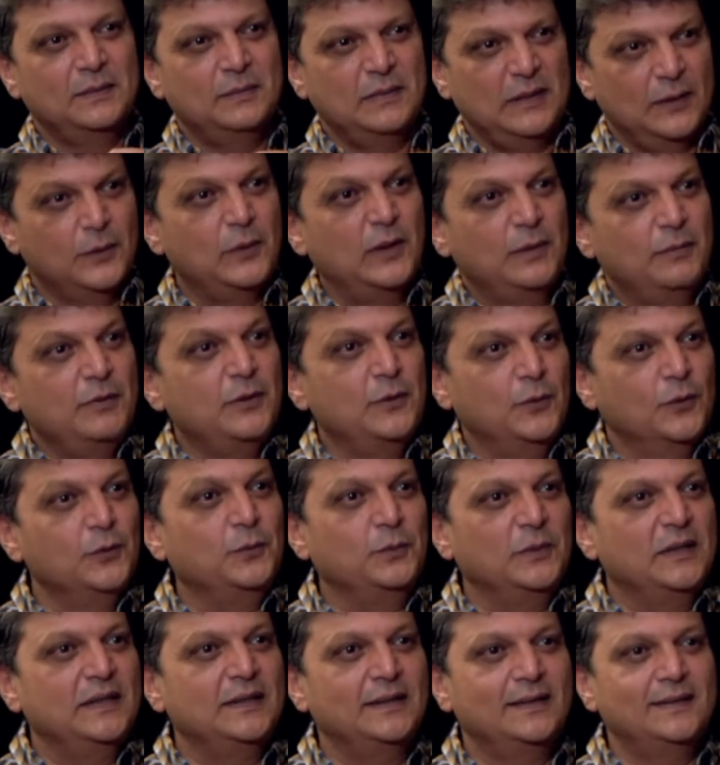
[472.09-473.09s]
बिल्कुल अभी
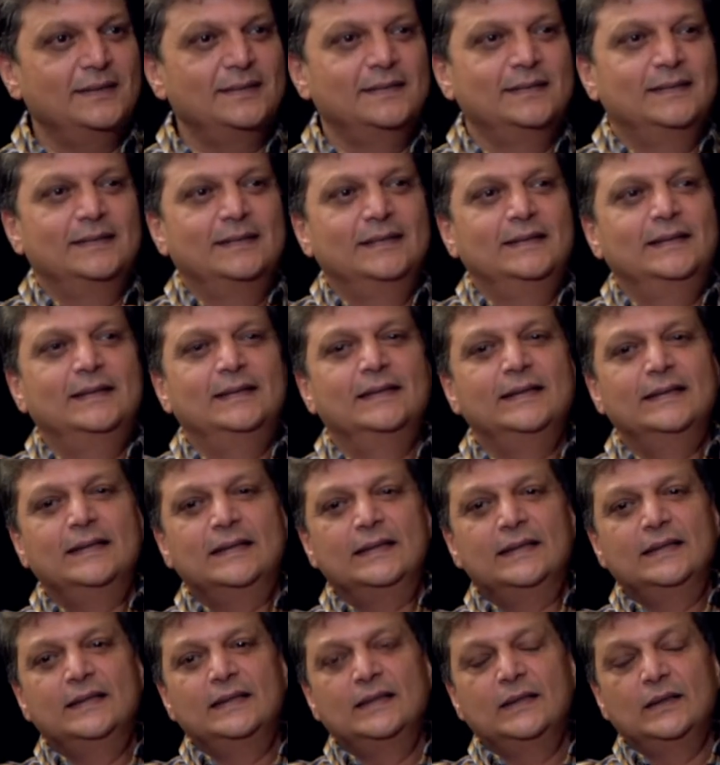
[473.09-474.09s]
गोद में था अच्छा
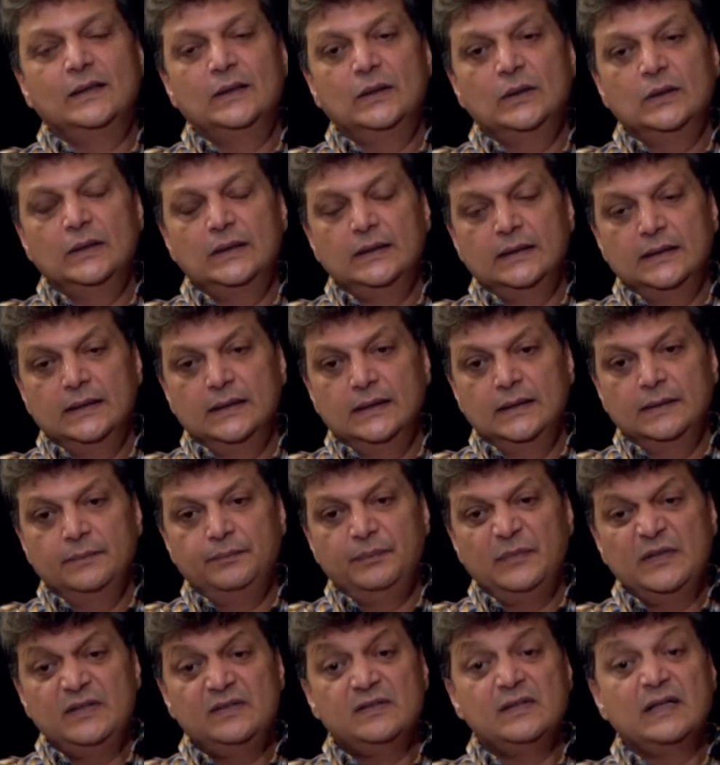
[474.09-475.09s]
अच्छा
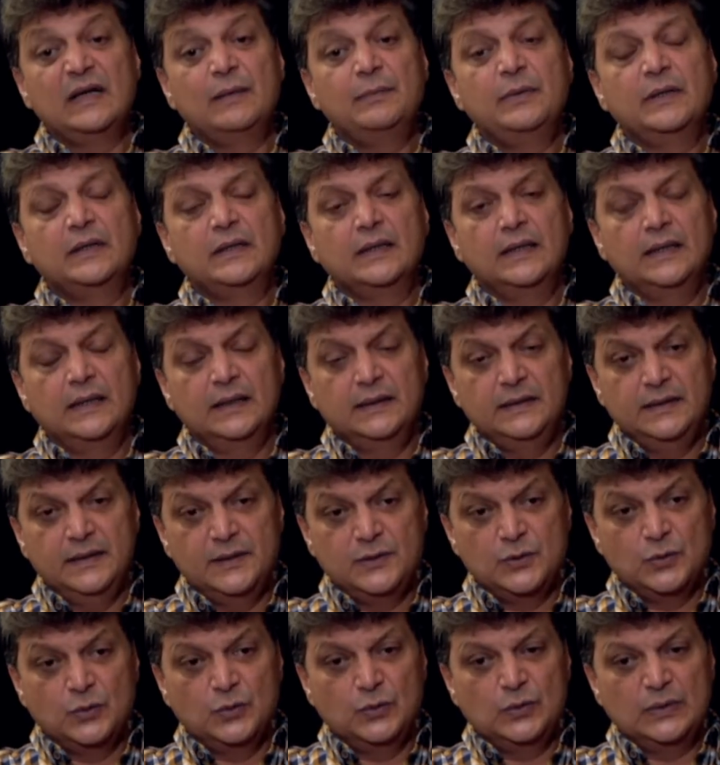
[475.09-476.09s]
और इसी तरह फिर
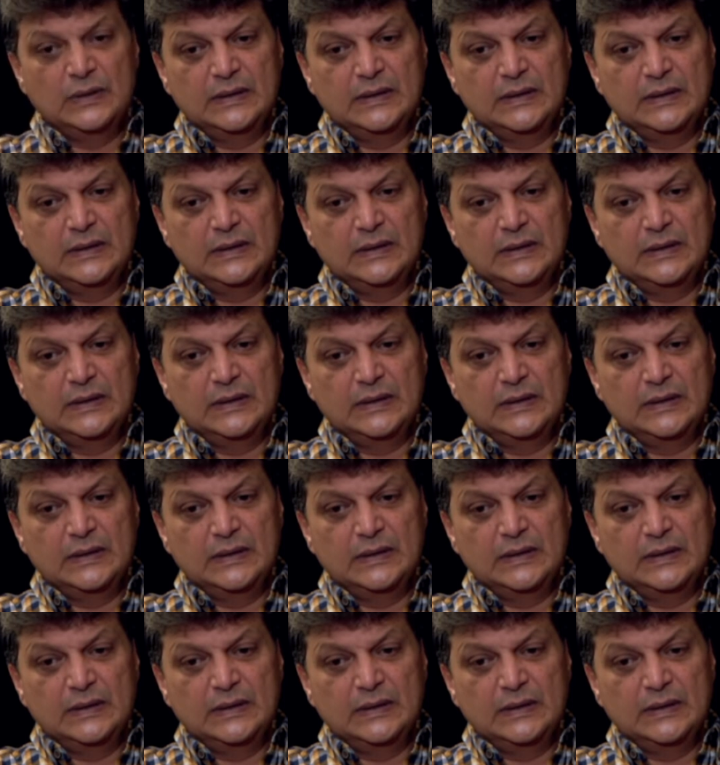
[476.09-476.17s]
ये जो